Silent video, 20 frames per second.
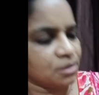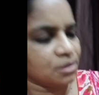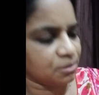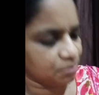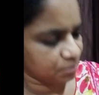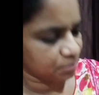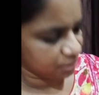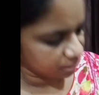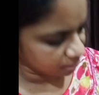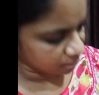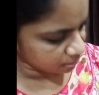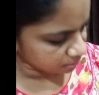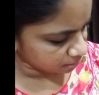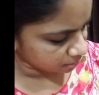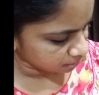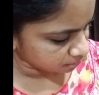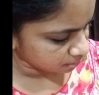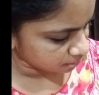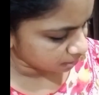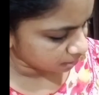పెద్ద
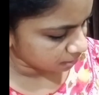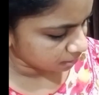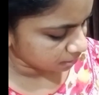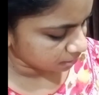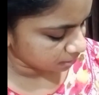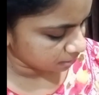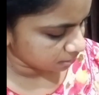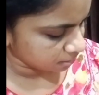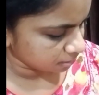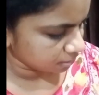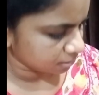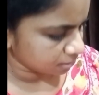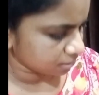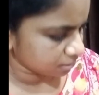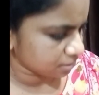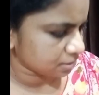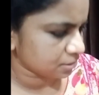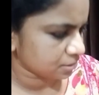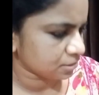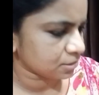సైజు అంటే ఇది
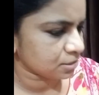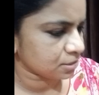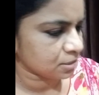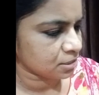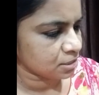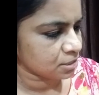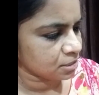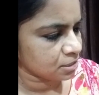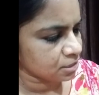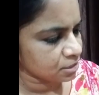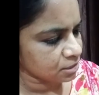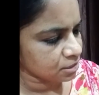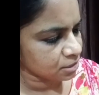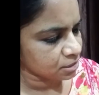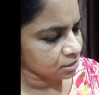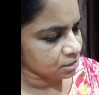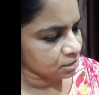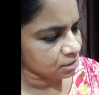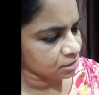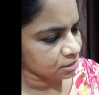
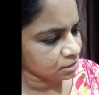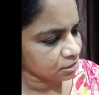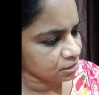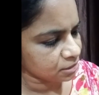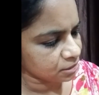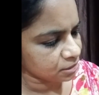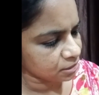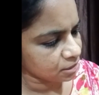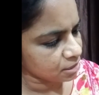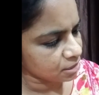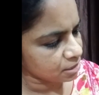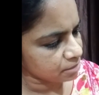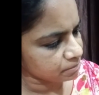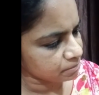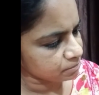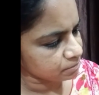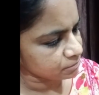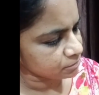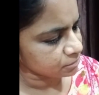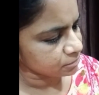ఎన్ని
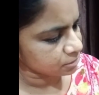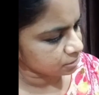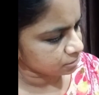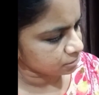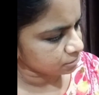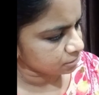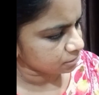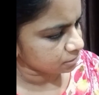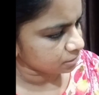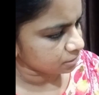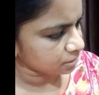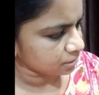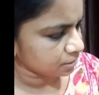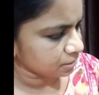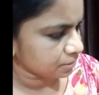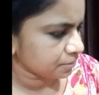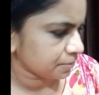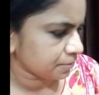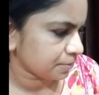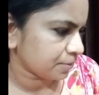గ్రామ్స్ అంటే
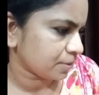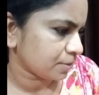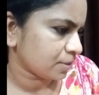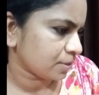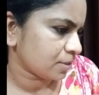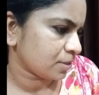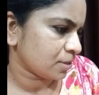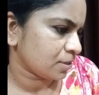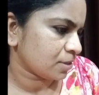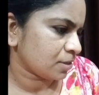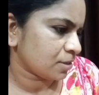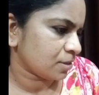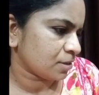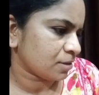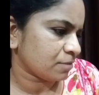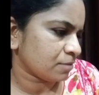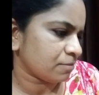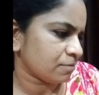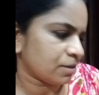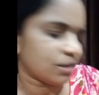
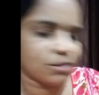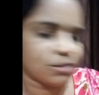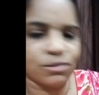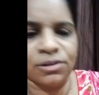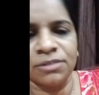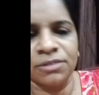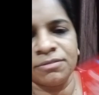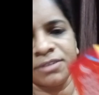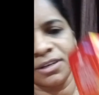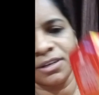వన్ ట్వంటీ ఫైవ్